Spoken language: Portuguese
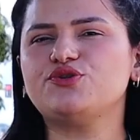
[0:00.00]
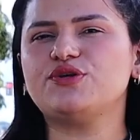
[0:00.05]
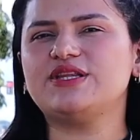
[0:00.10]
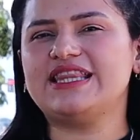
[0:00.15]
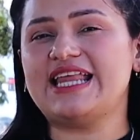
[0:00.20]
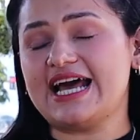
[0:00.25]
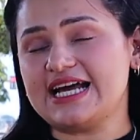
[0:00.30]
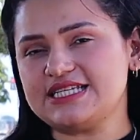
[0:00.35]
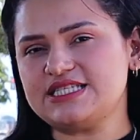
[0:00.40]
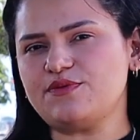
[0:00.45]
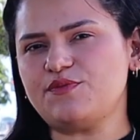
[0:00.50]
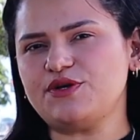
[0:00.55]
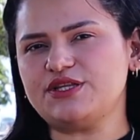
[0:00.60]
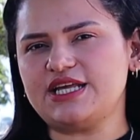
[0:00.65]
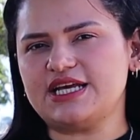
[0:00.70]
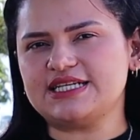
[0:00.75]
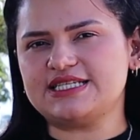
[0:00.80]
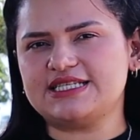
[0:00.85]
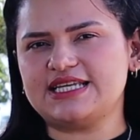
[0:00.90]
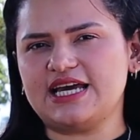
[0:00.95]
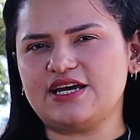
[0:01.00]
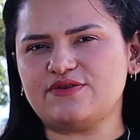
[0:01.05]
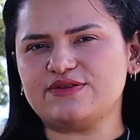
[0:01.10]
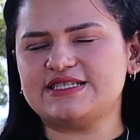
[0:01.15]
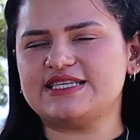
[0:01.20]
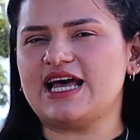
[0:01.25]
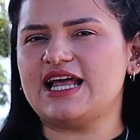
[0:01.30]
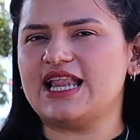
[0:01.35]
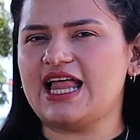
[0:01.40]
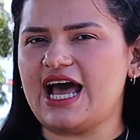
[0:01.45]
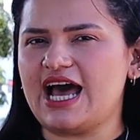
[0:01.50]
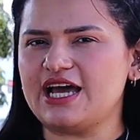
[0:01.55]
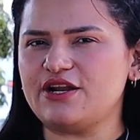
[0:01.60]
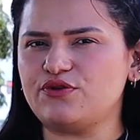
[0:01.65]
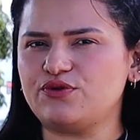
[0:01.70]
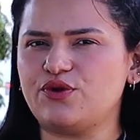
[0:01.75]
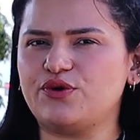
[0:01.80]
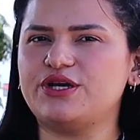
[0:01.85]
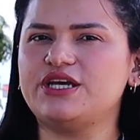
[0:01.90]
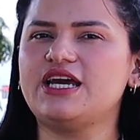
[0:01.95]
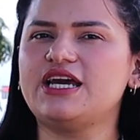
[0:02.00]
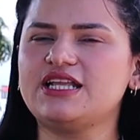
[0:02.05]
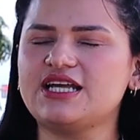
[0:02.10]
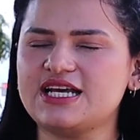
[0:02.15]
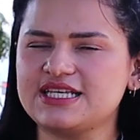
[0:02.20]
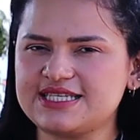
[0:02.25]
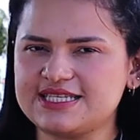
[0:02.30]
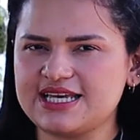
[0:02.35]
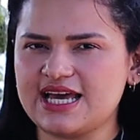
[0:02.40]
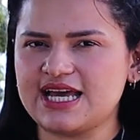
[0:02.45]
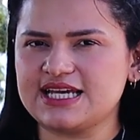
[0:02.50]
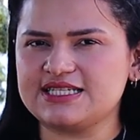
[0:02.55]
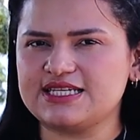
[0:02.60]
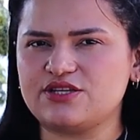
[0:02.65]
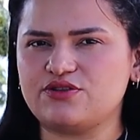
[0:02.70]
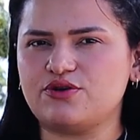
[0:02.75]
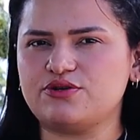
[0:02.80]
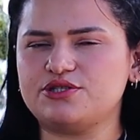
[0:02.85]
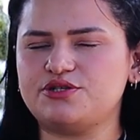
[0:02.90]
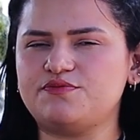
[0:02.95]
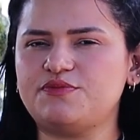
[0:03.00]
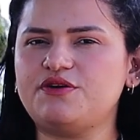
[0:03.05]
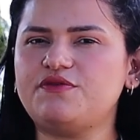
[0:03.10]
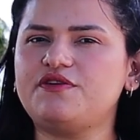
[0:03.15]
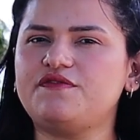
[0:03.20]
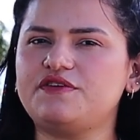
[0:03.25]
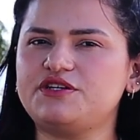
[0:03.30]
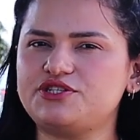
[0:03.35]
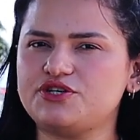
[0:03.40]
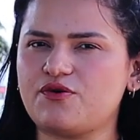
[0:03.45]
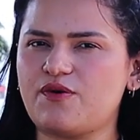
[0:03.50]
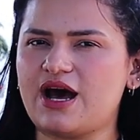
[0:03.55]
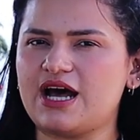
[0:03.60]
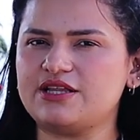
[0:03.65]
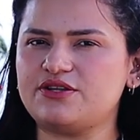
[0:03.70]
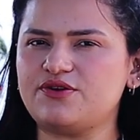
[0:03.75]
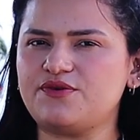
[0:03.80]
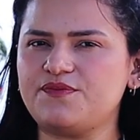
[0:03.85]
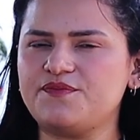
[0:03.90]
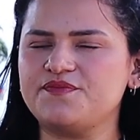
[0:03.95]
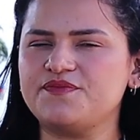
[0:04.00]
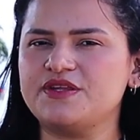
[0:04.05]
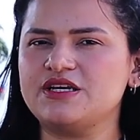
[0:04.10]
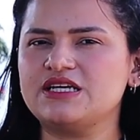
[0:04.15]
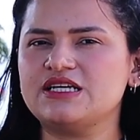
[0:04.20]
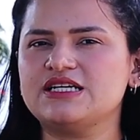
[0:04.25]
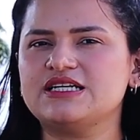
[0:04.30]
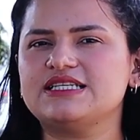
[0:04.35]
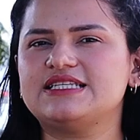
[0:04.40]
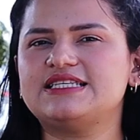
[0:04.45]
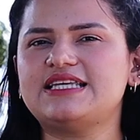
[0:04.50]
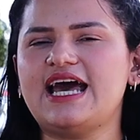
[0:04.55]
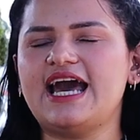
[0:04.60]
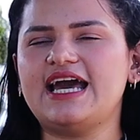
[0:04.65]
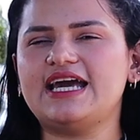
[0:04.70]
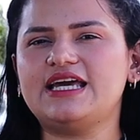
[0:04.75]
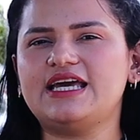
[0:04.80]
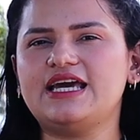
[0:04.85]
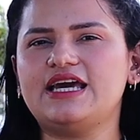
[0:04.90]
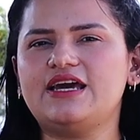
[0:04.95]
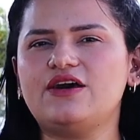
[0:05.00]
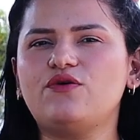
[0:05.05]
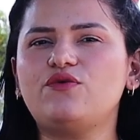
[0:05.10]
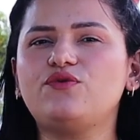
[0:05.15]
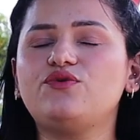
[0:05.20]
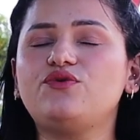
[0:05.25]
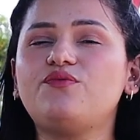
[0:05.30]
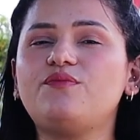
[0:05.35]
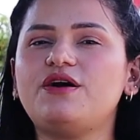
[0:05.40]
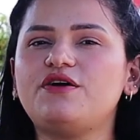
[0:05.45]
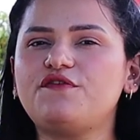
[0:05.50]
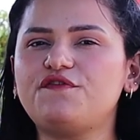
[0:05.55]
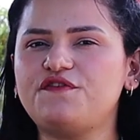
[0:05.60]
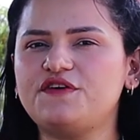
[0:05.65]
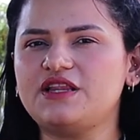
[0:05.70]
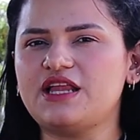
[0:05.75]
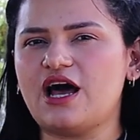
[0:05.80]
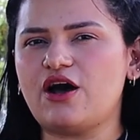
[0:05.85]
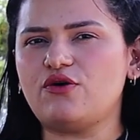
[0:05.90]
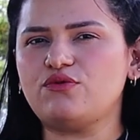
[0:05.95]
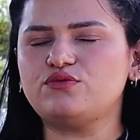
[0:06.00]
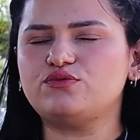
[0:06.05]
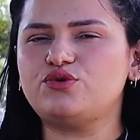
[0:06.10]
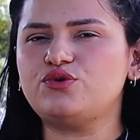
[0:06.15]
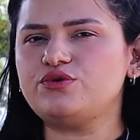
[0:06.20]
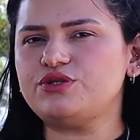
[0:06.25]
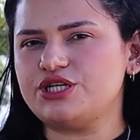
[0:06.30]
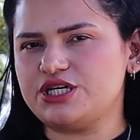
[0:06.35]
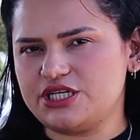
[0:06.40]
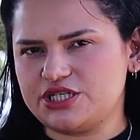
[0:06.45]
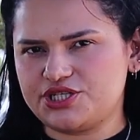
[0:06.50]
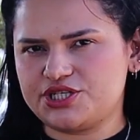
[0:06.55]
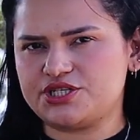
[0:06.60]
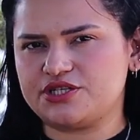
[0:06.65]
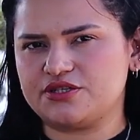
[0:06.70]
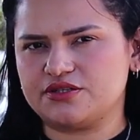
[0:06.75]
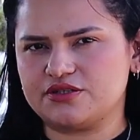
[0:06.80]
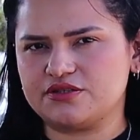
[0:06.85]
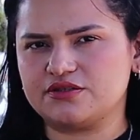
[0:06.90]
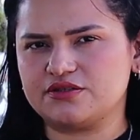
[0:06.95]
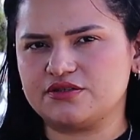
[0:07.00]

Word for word: do 13º salário do INSS 2024 segue o número final do NIS.